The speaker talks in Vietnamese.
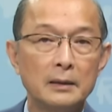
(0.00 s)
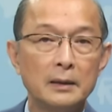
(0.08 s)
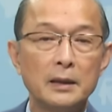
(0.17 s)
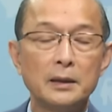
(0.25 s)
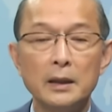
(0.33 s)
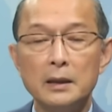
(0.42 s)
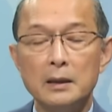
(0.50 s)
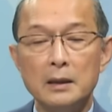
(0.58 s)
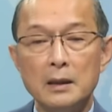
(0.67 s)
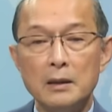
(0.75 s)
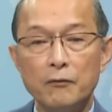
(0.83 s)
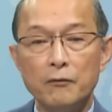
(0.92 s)
Thế thì
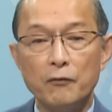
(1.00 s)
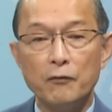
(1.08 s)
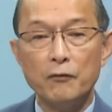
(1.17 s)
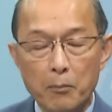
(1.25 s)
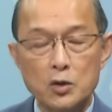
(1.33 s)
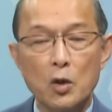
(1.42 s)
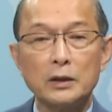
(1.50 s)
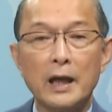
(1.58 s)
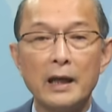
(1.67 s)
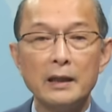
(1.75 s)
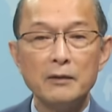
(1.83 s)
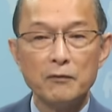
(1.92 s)
việc mà Do
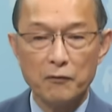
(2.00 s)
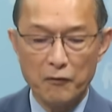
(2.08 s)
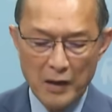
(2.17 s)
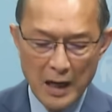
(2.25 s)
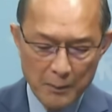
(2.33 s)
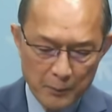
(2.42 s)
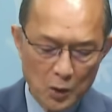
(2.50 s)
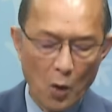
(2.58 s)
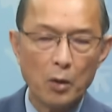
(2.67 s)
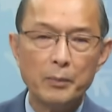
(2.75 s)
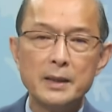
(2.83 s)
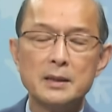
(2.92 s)
Thái và
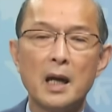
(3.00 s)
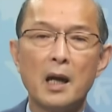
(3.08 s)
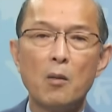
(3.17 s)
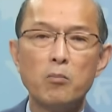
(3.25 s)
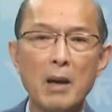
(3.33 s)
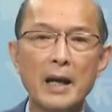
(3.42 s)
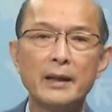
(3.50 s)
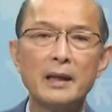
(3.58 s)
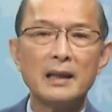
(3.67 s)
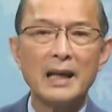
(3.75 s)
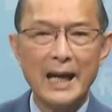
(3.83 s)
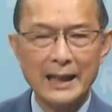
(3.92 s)
rồi bây giờ ông
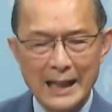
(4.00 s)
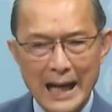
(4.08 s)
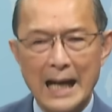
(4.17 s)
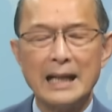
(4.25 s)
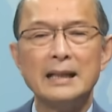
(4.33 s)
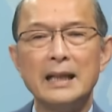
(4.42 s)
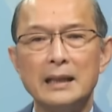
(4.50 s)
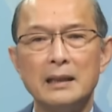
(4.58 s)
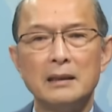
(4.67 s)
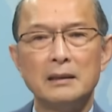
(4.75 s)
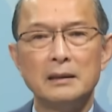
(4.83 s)
Biden lại khẳng định